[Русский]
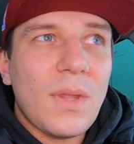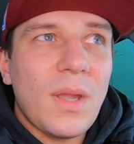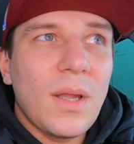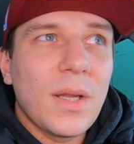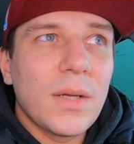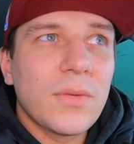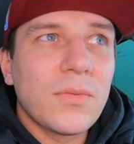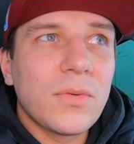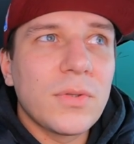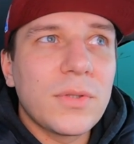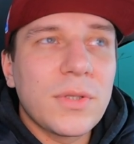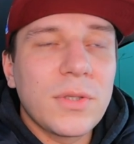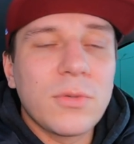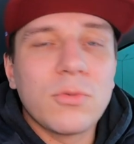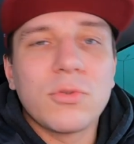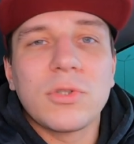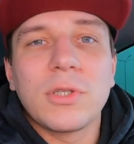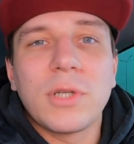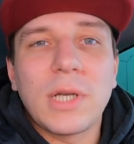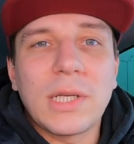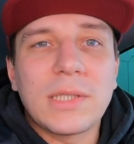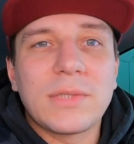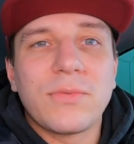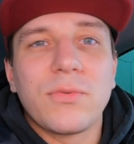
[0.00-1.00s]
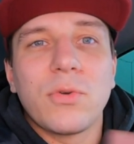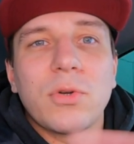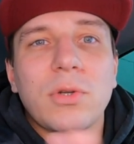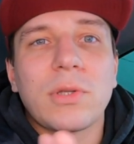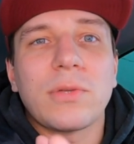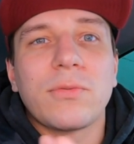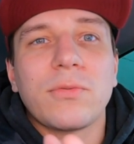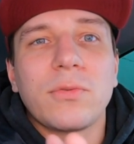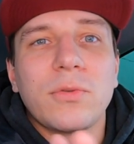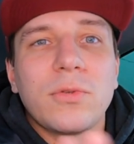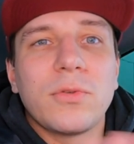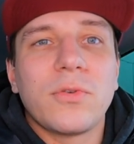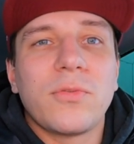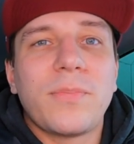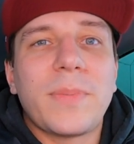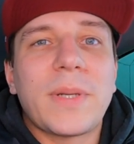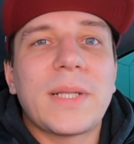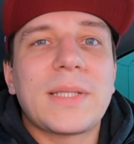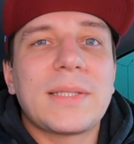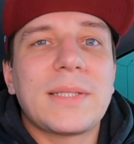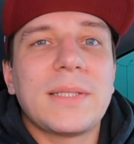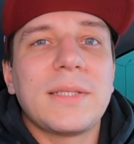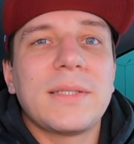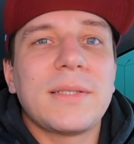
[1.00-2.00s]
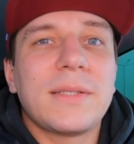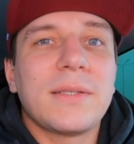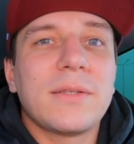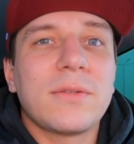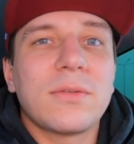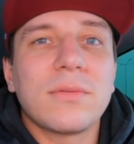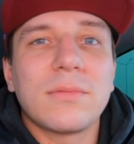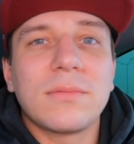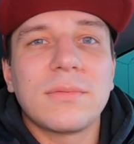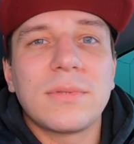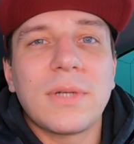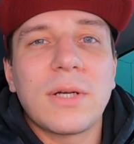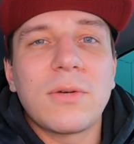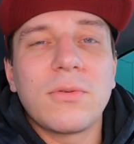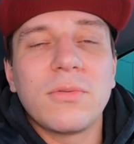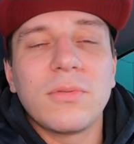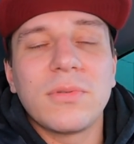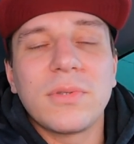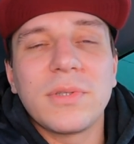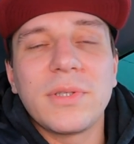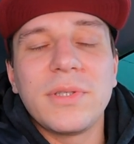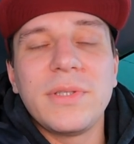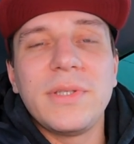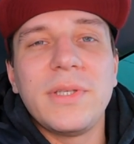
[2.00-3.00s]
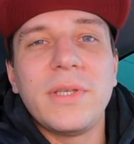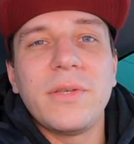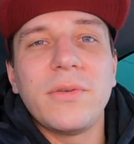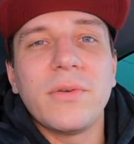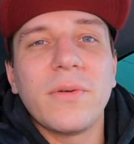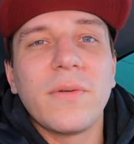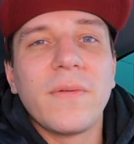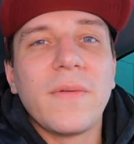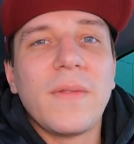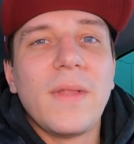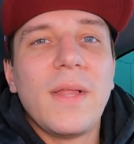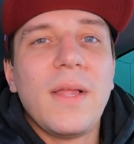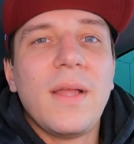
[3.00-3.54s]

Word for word: вот, и уже развертываю ее в процессе эту какую-то идею.